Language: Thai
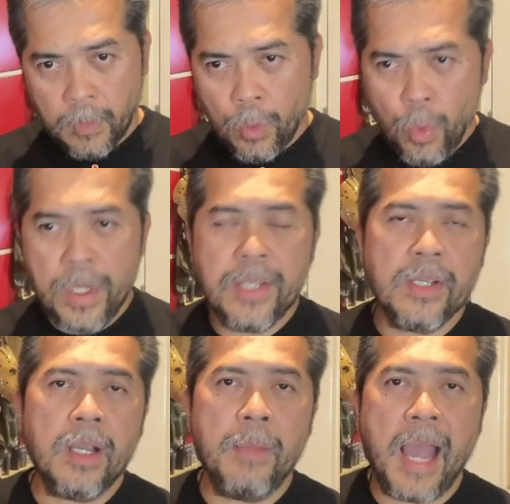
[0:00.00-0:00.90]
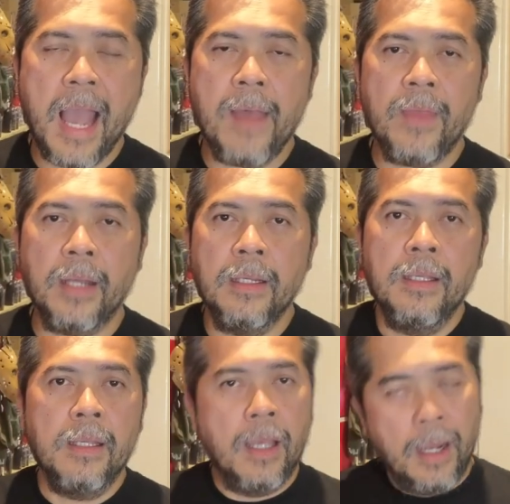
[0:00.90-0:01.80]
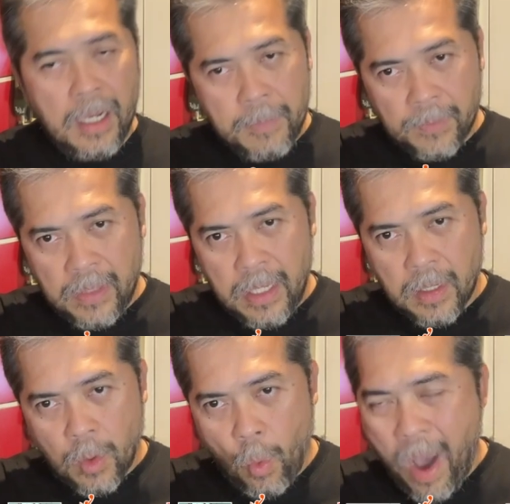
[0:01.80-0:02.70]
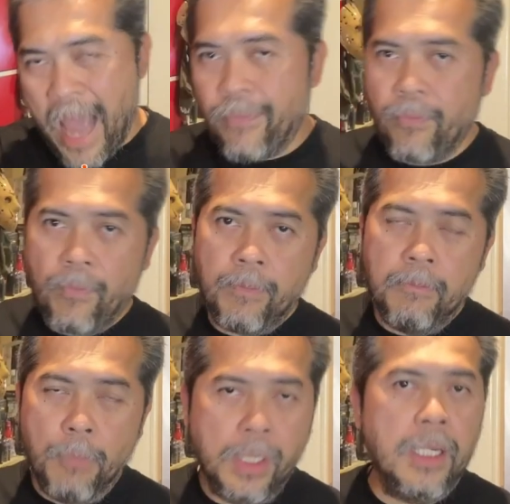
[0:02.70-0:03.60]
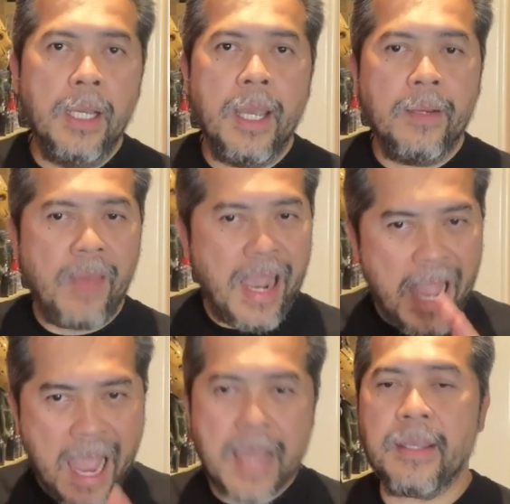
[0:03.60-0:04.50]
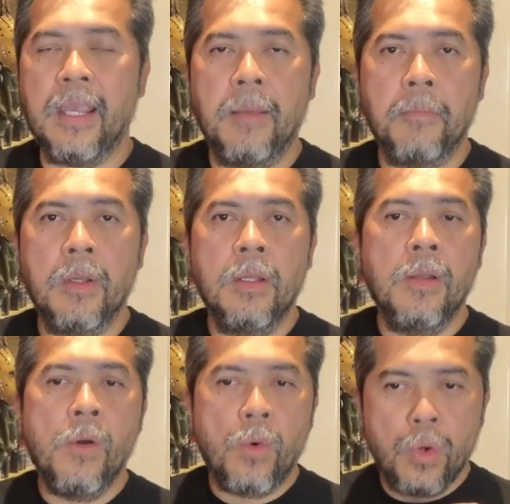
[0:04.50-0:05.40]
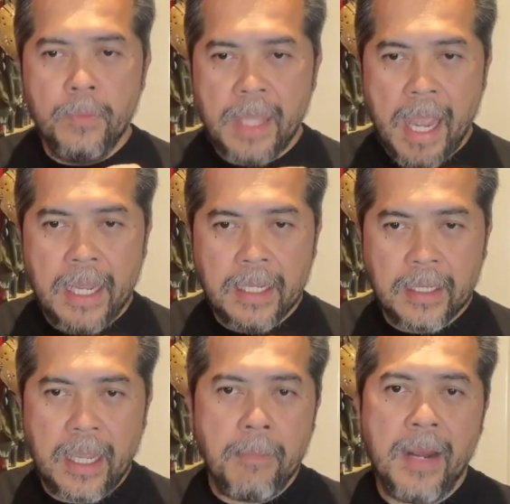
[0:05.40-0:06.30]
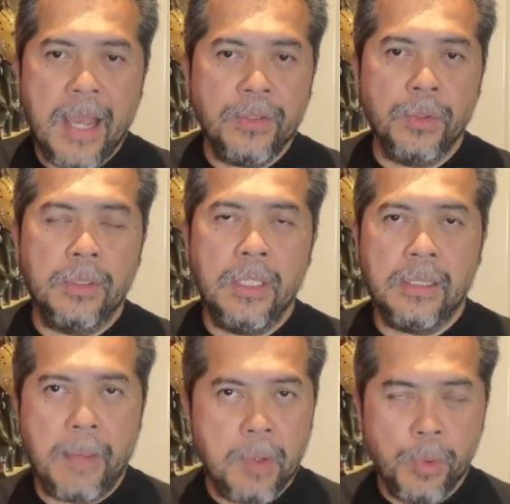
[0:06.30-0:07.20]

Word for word: คู่นี้เจอกันมา 5 นัด Liberty กวาดหมดเลย ทั้ง 5 เกม รวมทั้งไอเกมล่าสุดที่ทำให้พ